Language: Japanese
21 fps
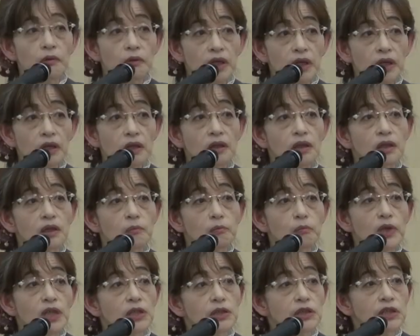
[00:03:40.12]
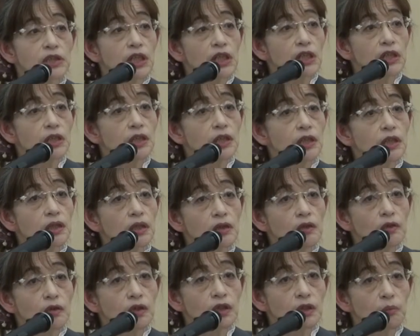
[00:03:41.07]
れは、まあ時代的
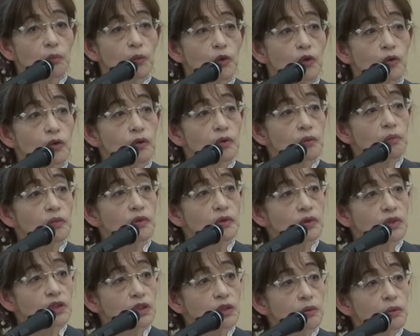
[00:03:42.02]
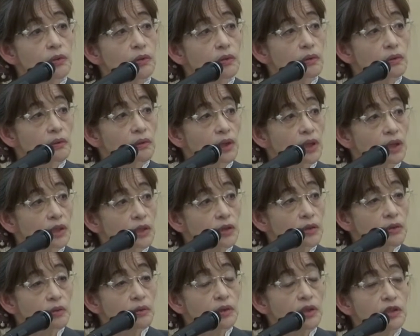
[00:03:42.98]
に言っても子供の死というのが非
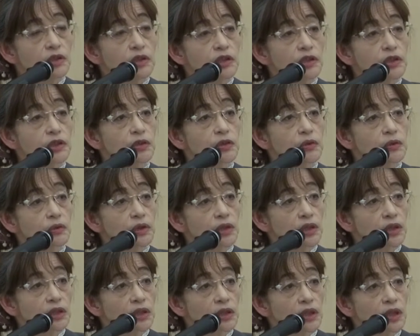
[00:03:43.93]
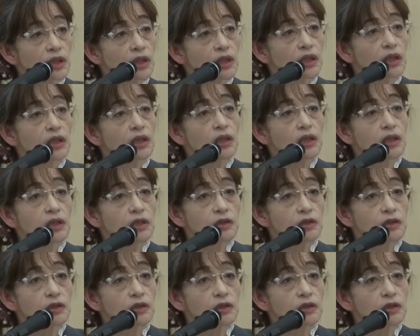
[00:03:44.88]
常に日常的であり、